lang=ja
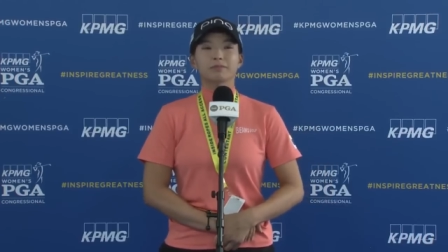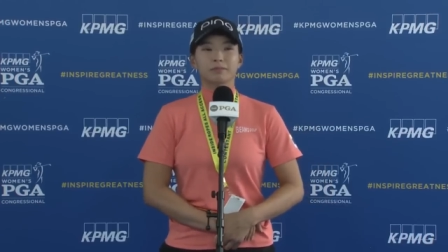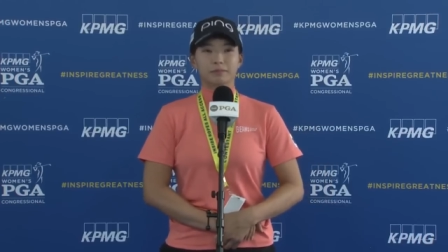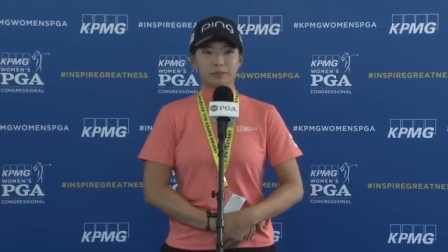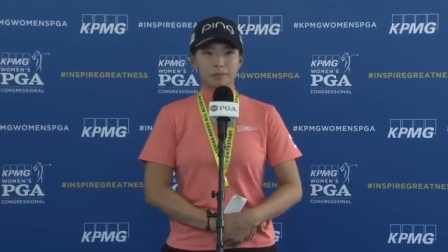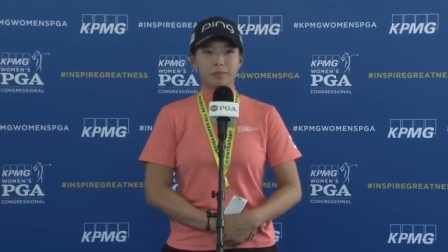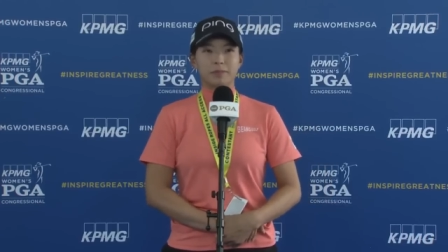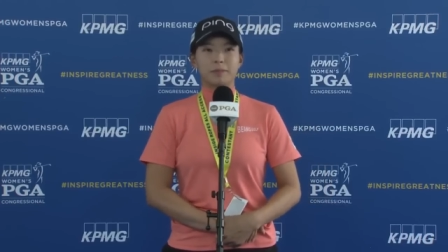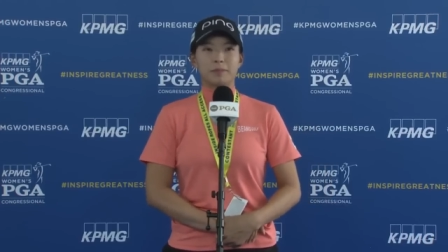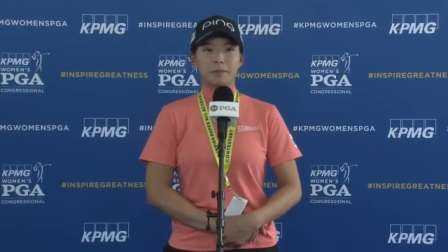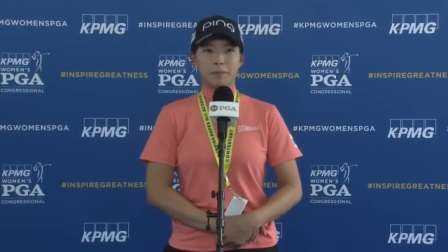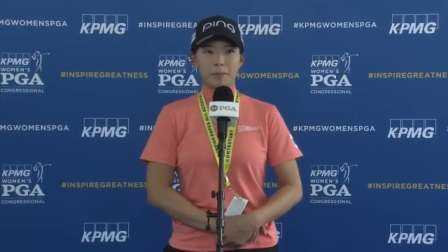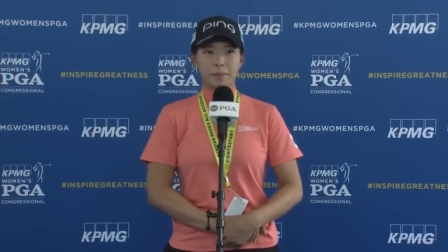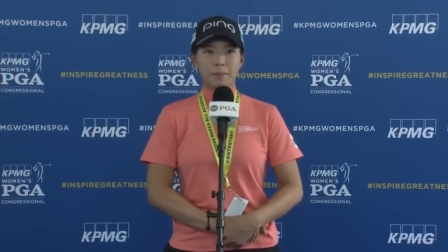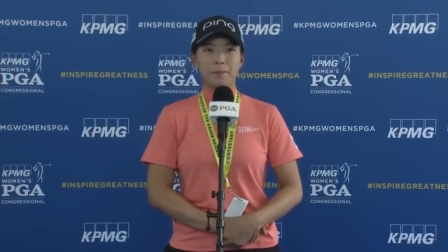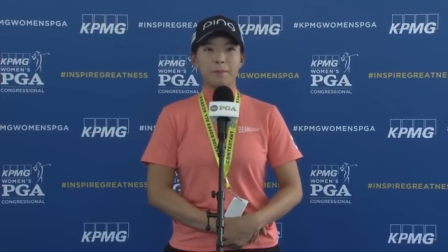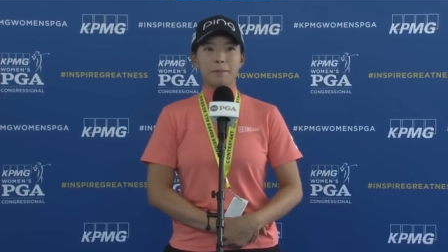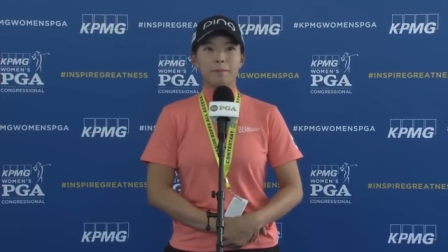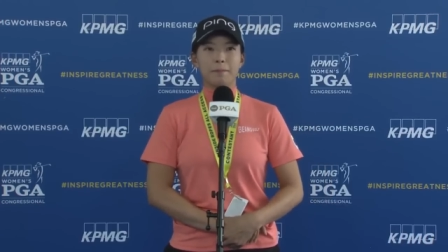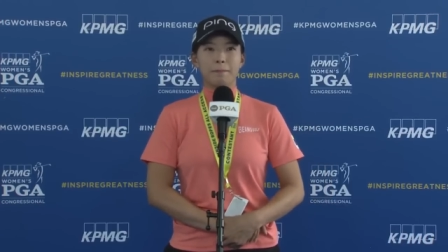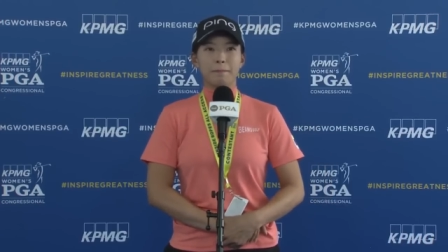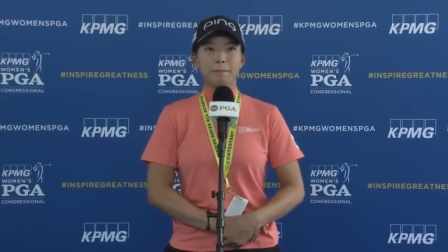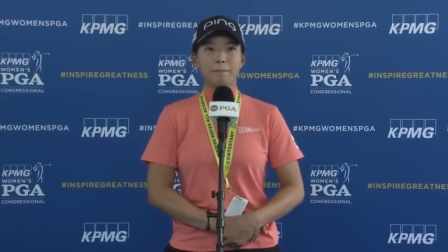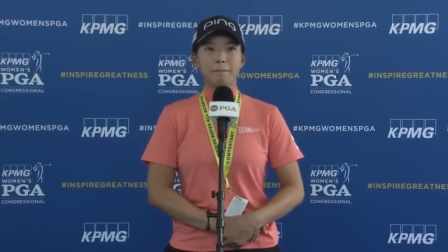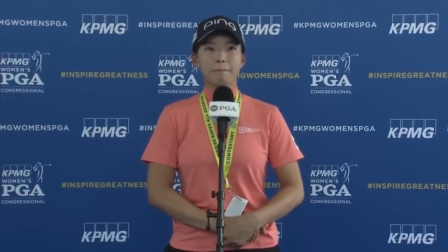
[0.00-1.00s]
ん、ちょっとそうい
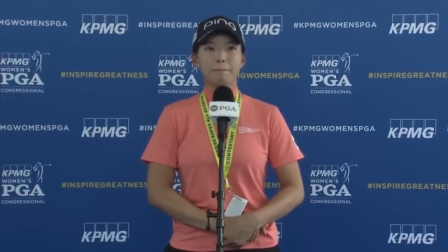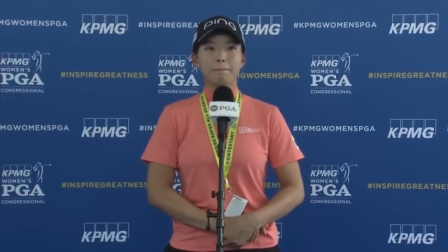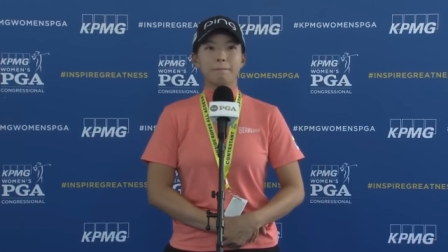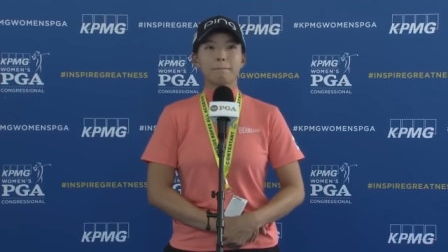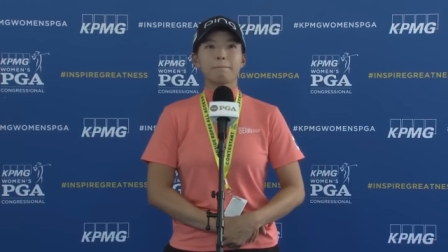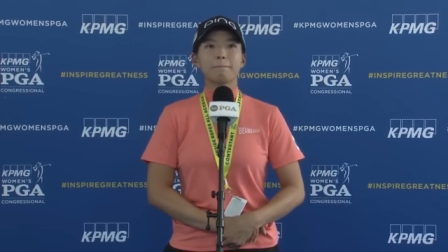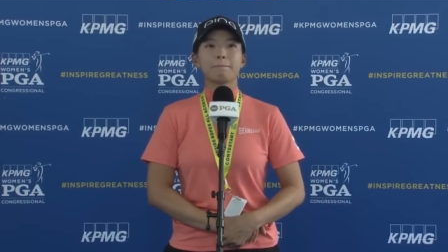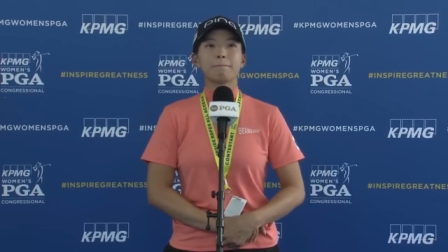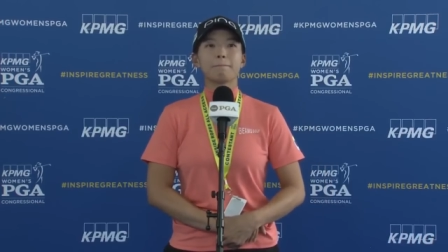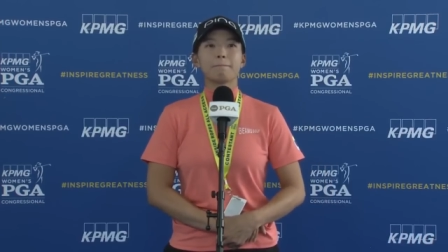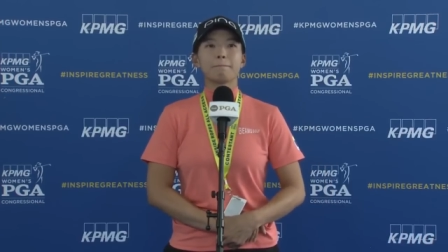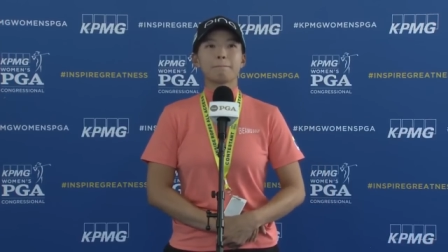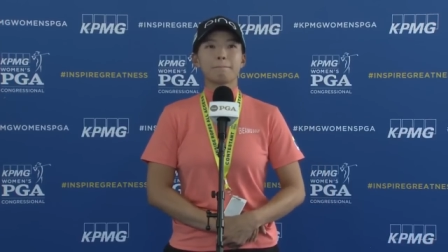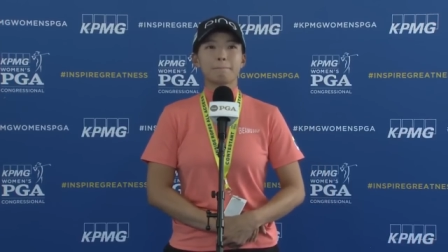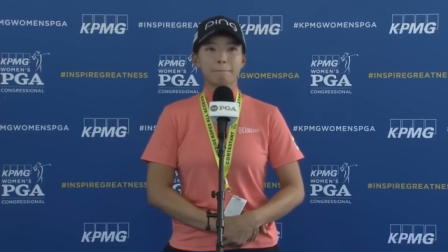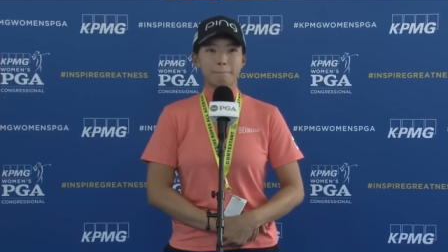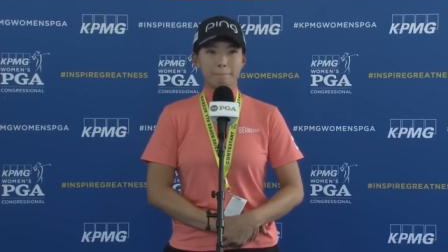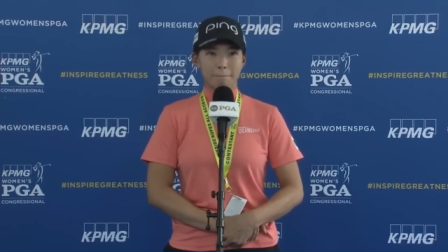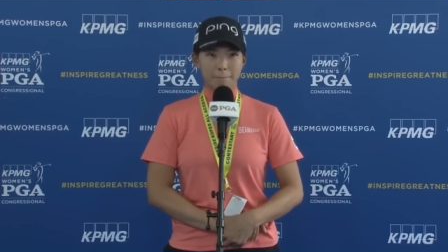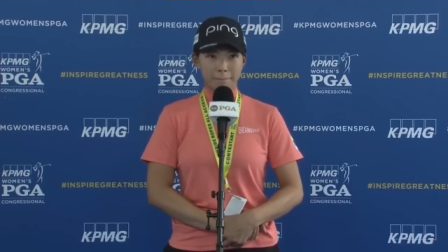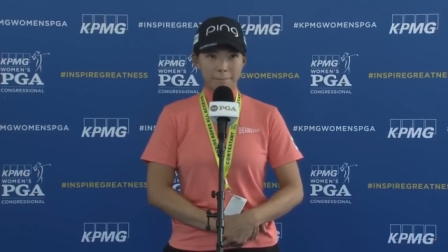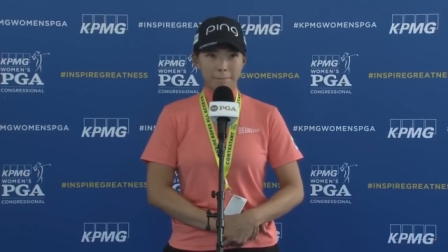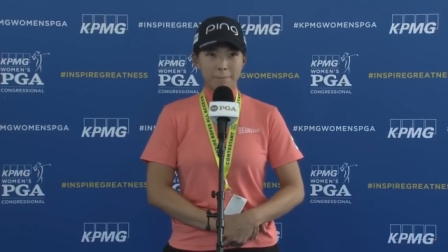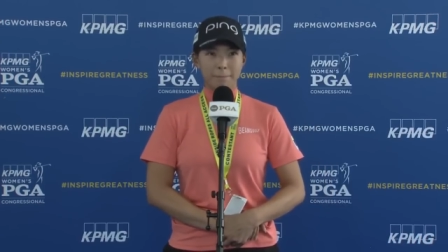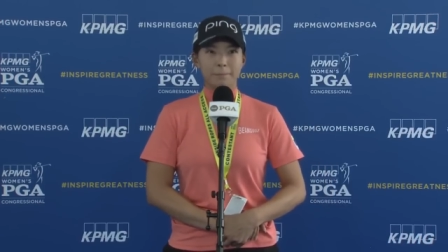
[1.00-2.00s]
うタイミングかなとも
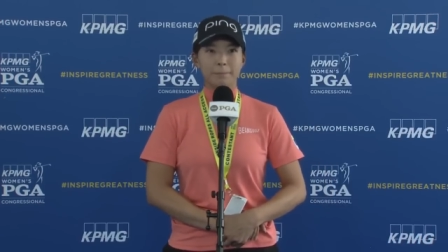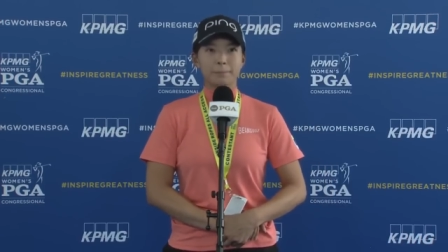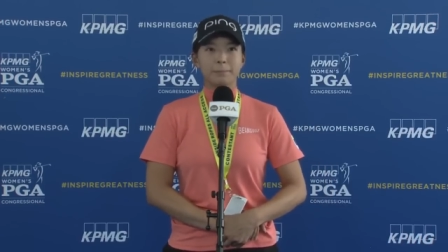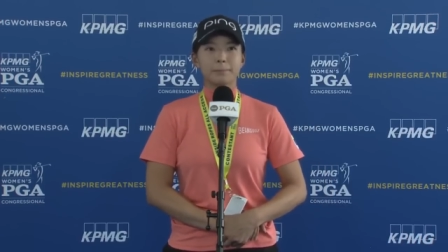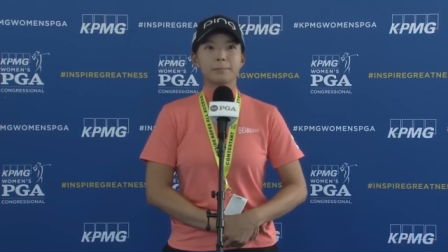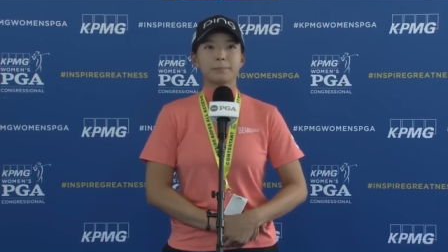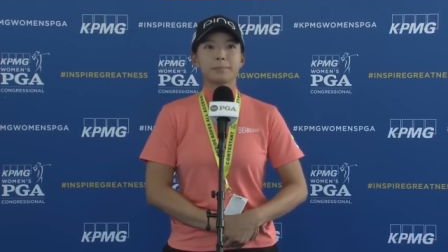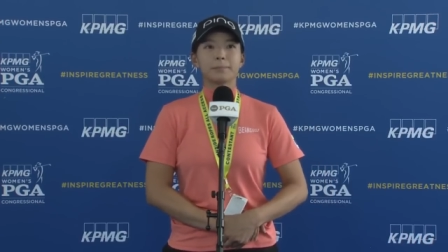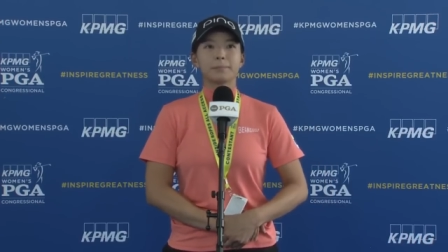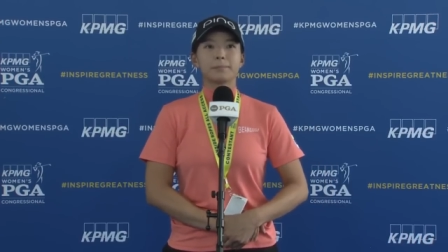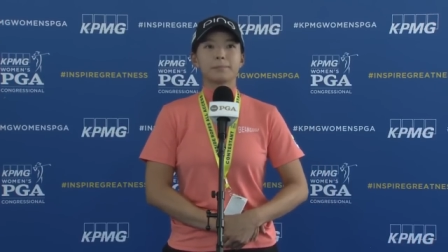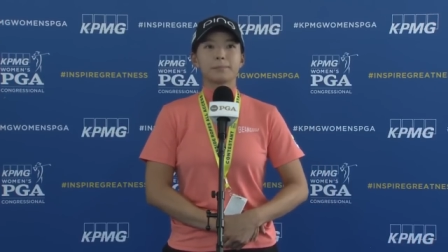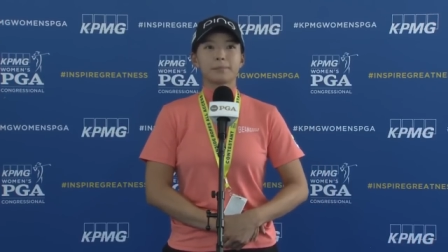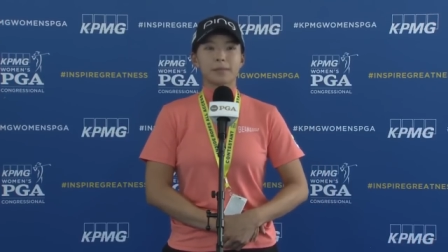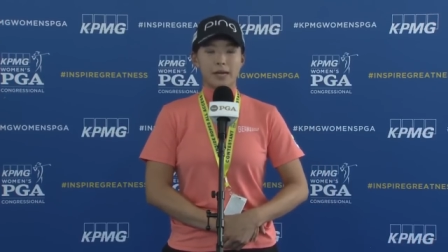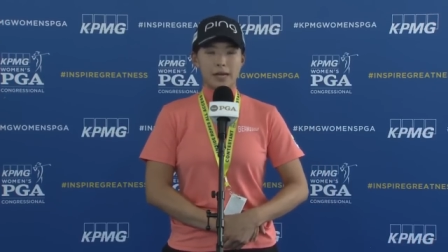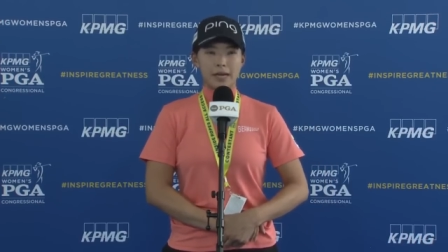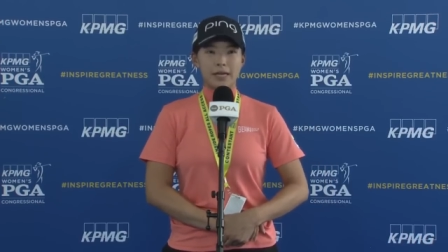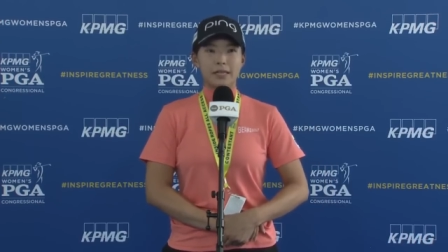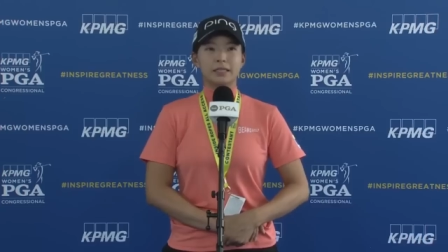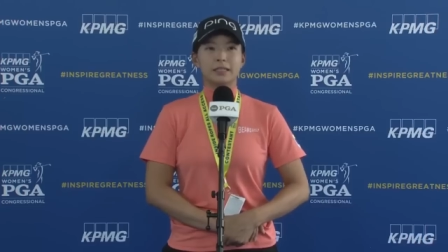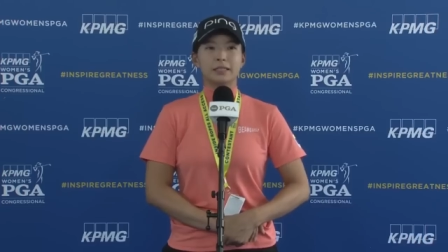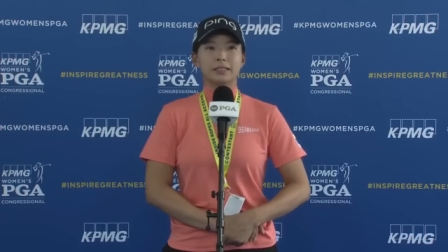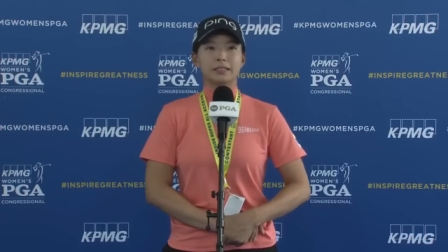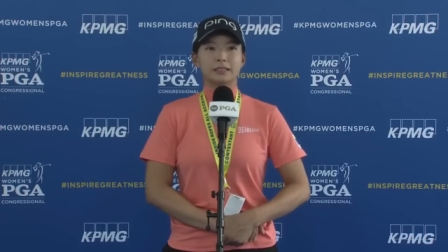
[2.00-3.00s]
思うんですけど、はい、
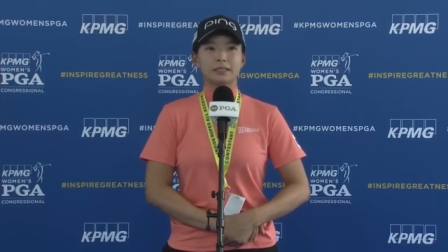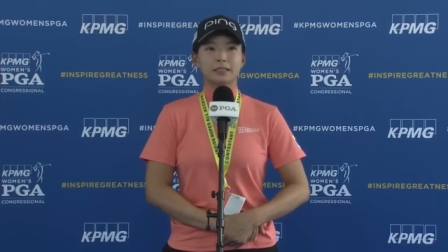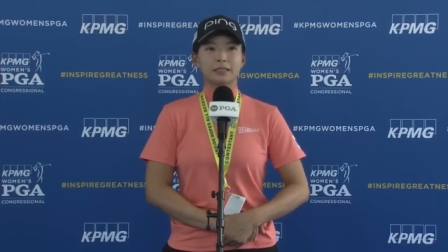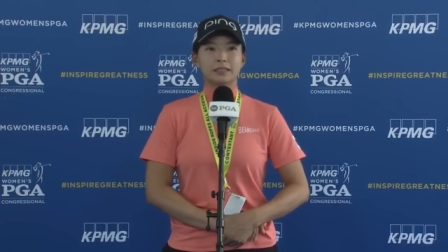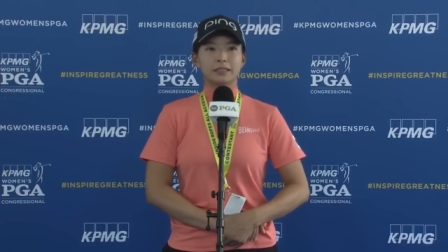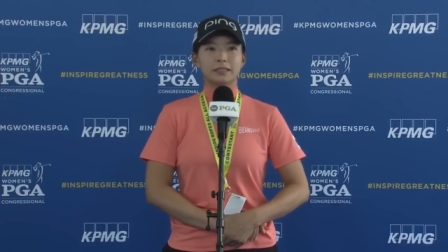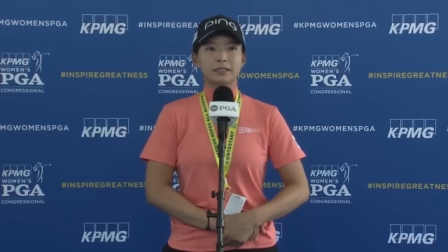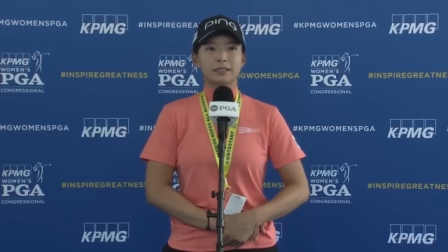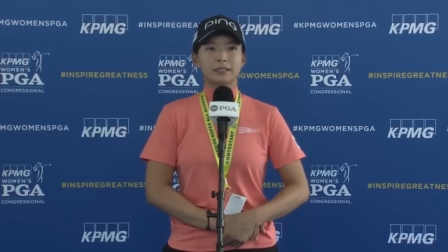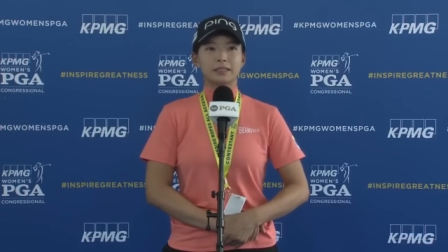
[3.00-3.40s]
まあ